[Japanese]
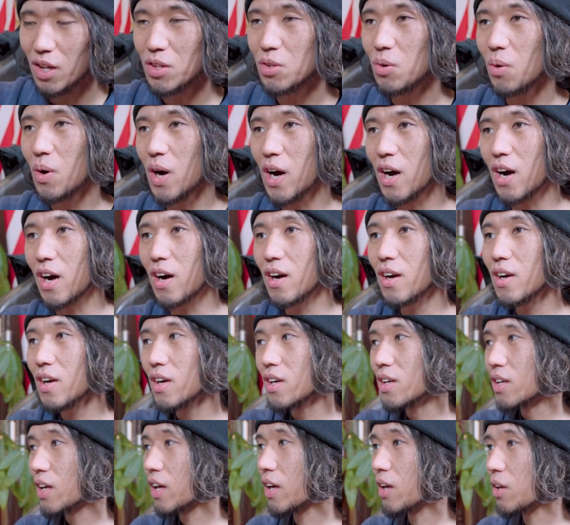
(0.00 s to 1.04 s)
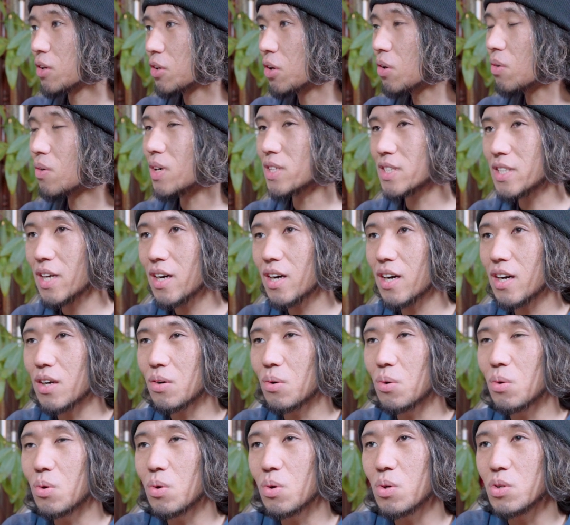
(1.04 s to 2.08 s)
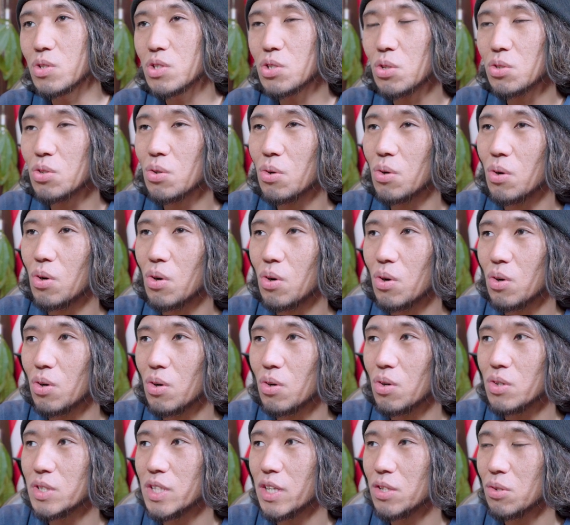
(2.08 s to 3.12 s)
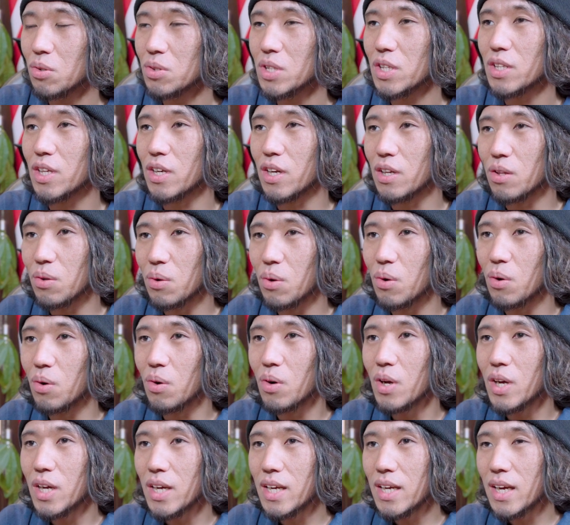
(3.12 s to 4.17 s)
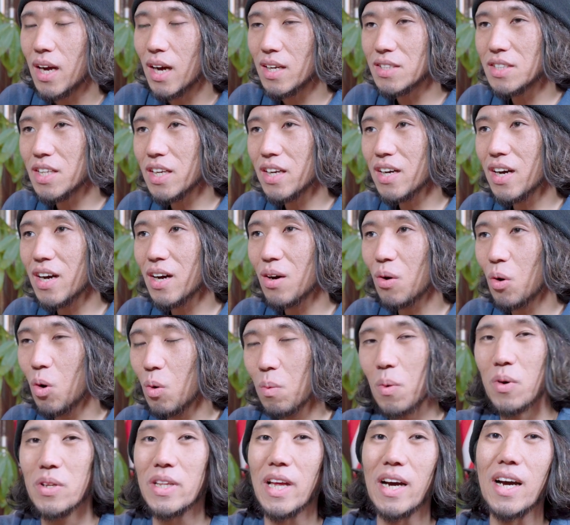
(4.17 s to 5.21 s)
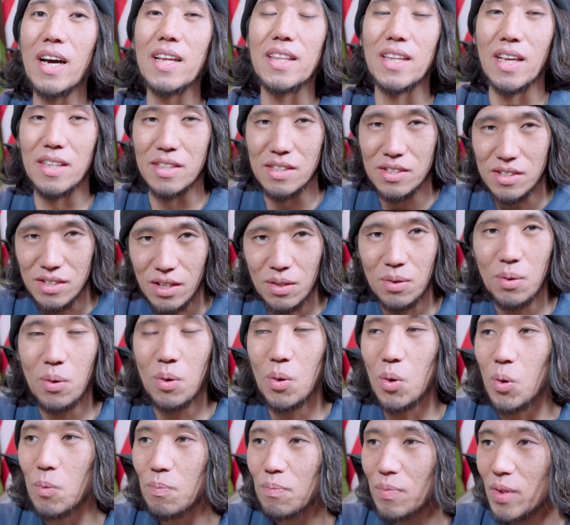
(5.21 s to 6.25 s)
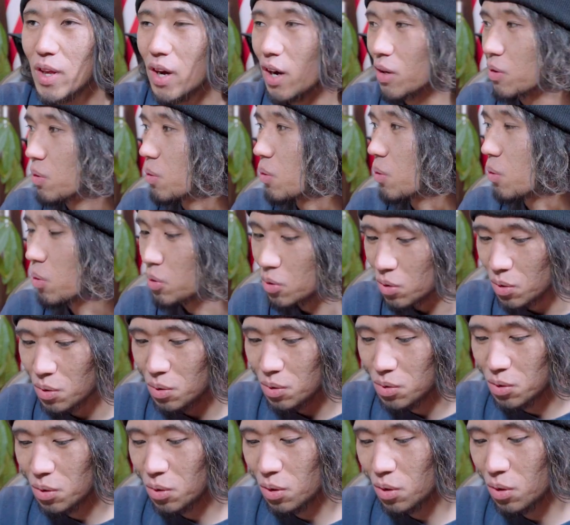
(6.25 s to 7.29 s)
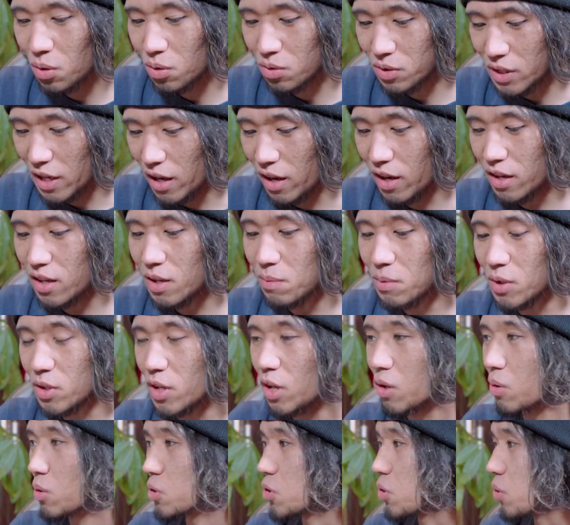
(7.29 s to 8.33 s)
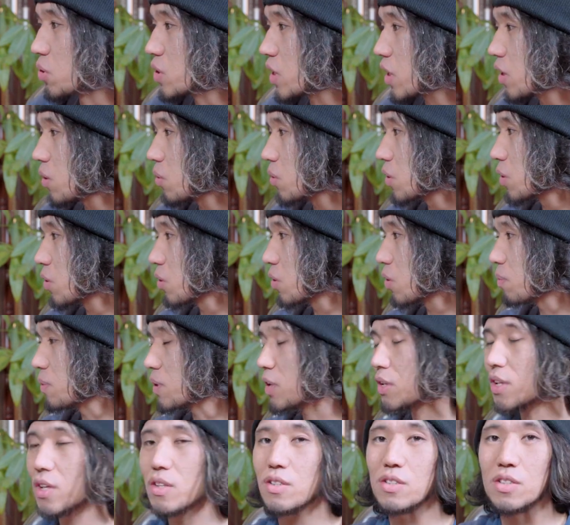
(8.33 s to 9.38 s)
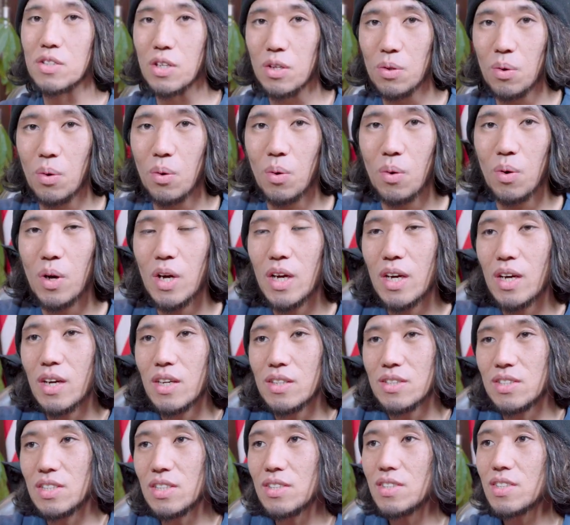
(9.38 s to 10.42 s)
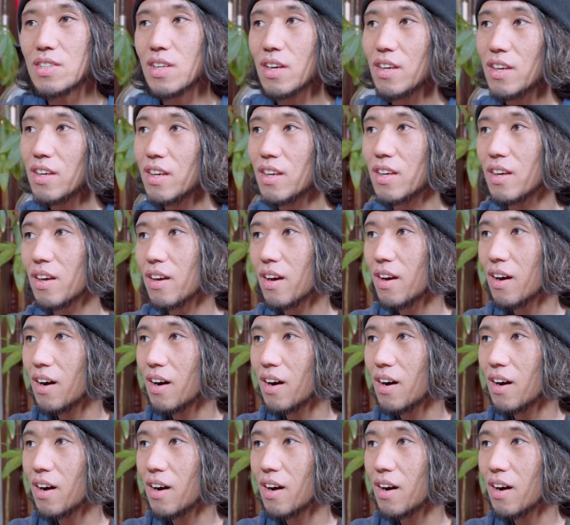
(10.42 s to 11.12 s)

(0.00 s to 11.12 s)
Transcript: あとは、え今日はさこう外で撮ってたけど風がほぼなかったんですけどあのこのドローンね今結構詳細をいろいろ見てたんですけど実際